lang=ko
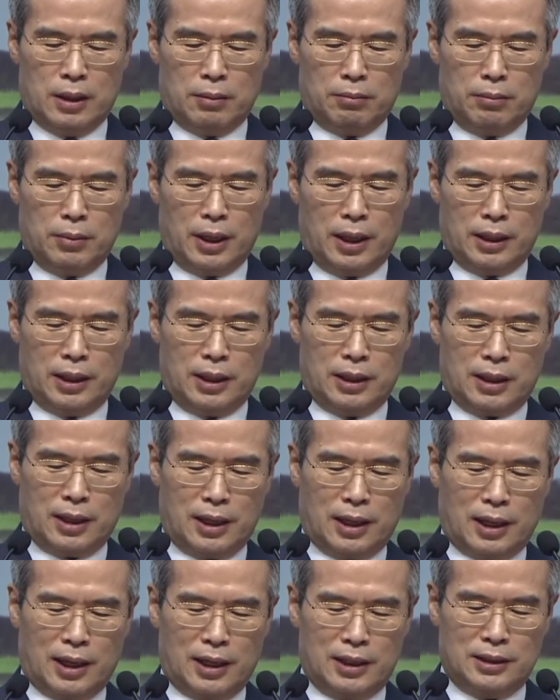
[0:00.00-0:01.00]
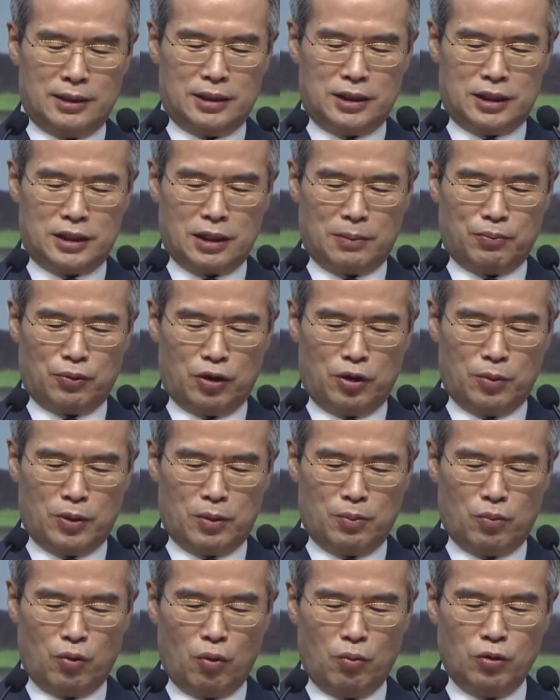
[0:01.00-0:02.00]
만일 다 한
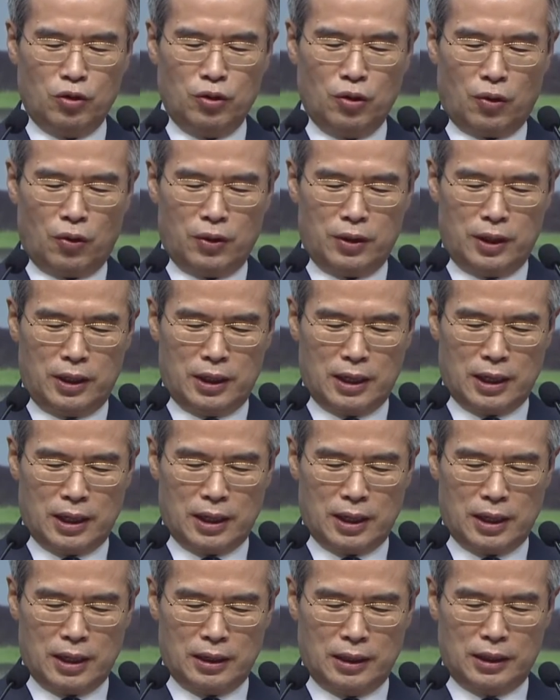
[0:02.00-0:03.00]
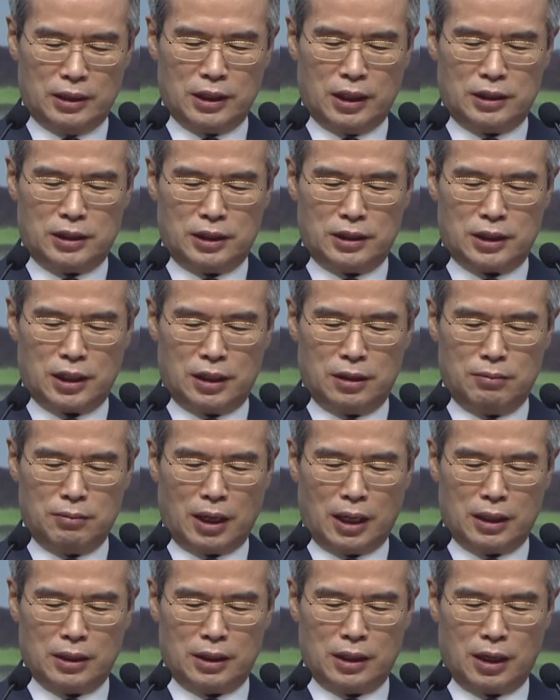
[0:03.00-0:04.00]
지체뿐이면 몸은 어디냐? 이제 지체는
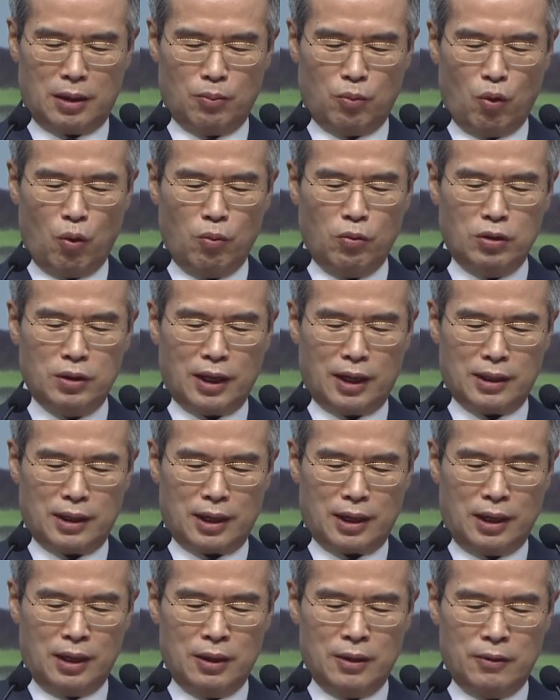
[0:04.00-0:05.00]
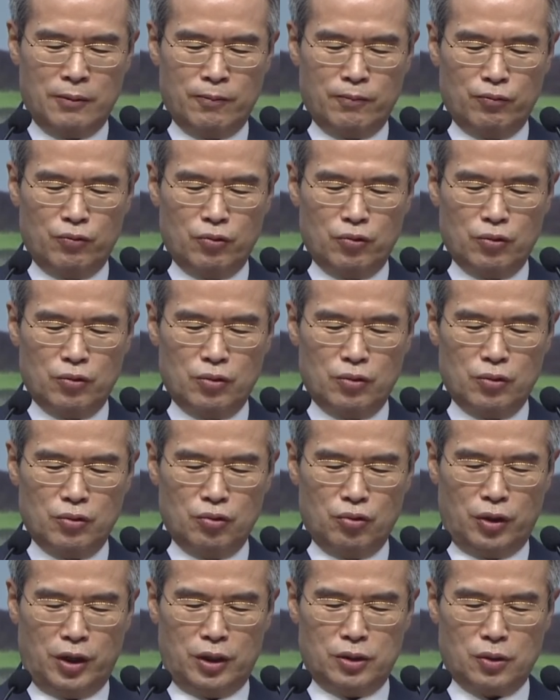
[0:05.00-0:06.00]
많으나 몸은 하나라.
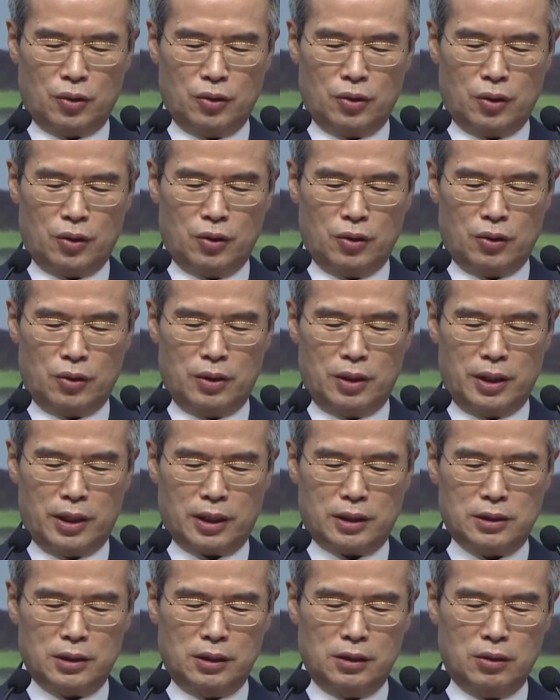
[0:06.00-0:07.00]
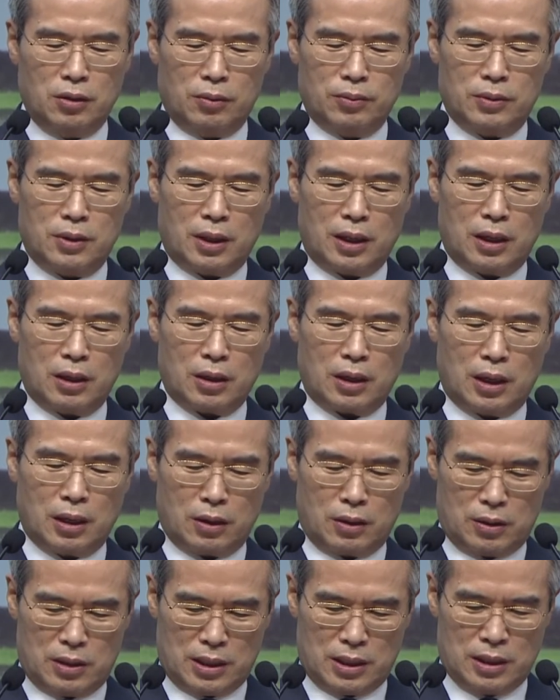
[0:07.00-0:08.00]
눈이 손들어 너를 내가 쓸데없다
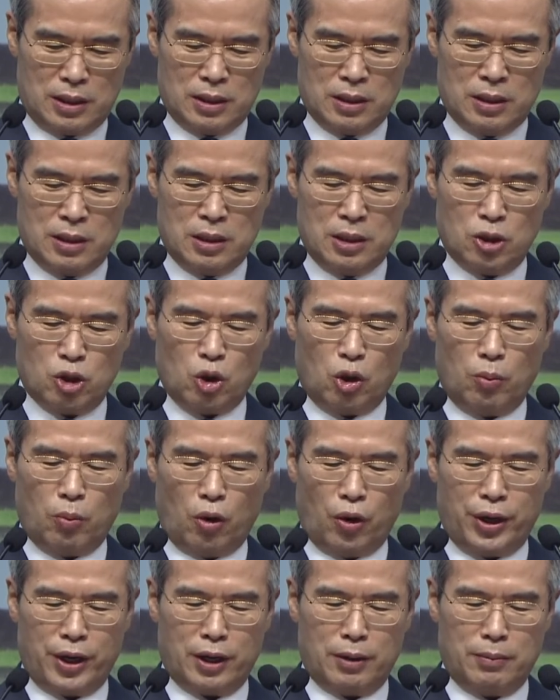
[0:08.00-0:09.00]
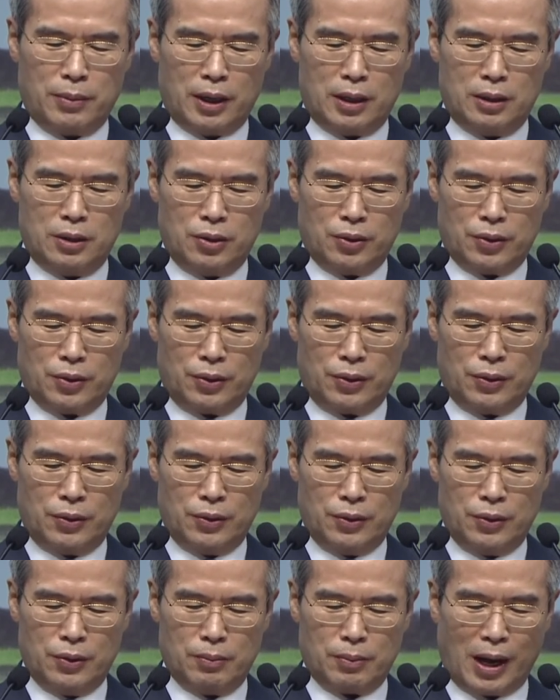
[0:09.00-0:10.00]
하거나 또 머리가 말더러
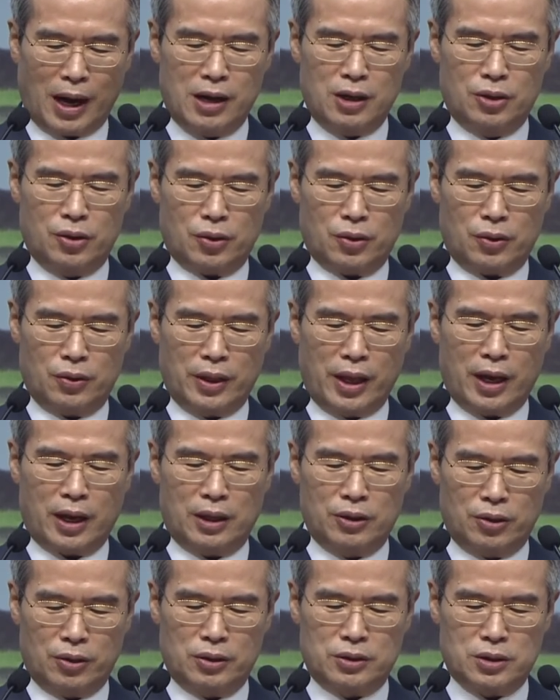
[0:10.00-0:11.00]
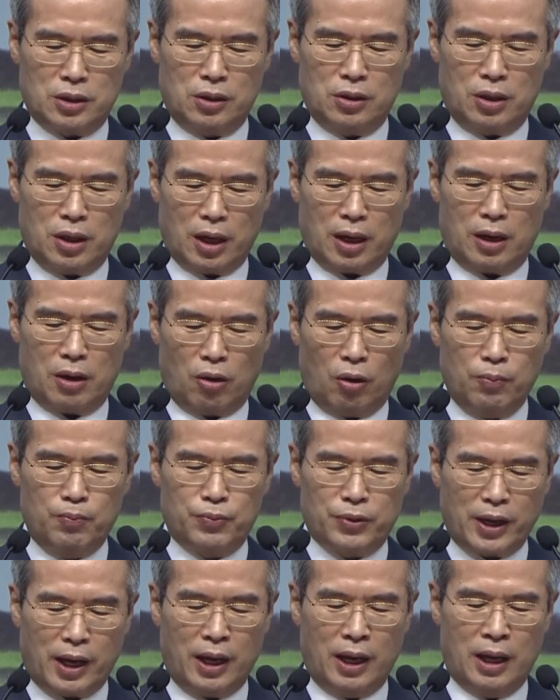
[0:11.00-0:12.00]
발더러 내가 너를 쓸 데가
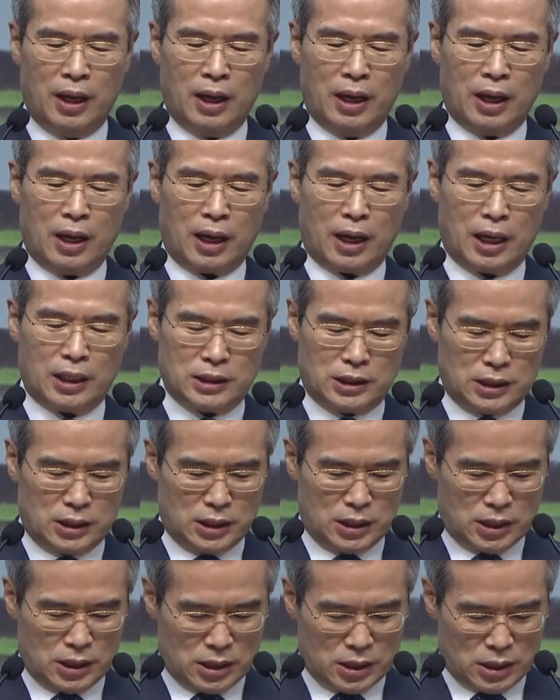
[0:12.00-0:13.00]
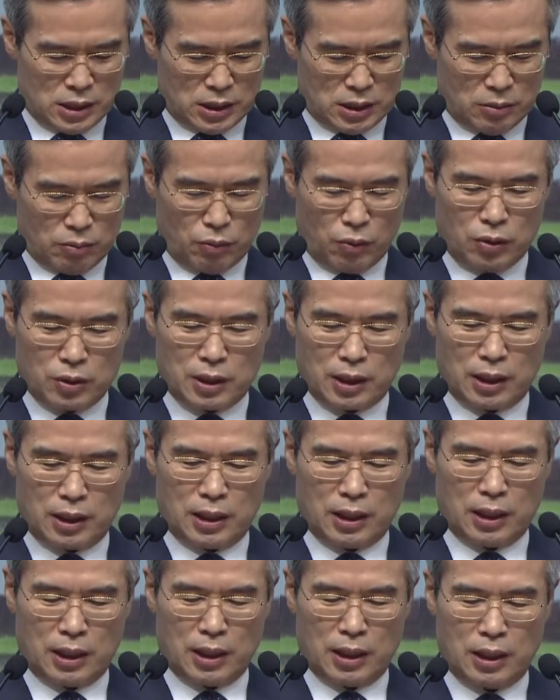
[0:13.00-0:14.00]
없다 하지
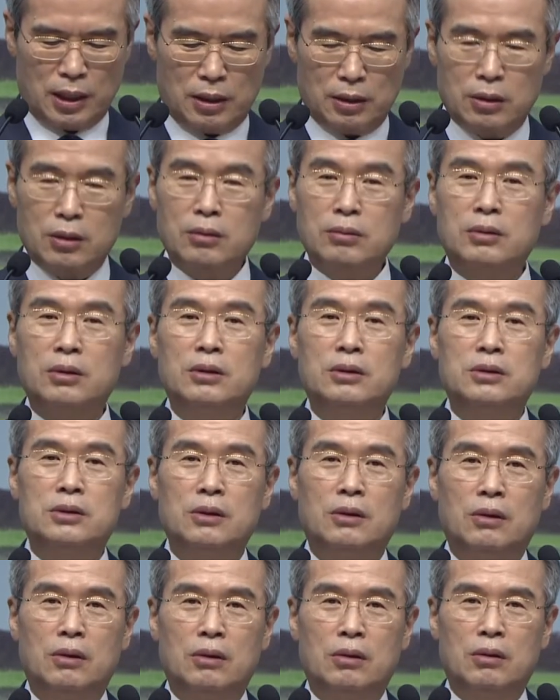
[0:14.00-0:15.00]
못하리라. 여러분 그렇죠?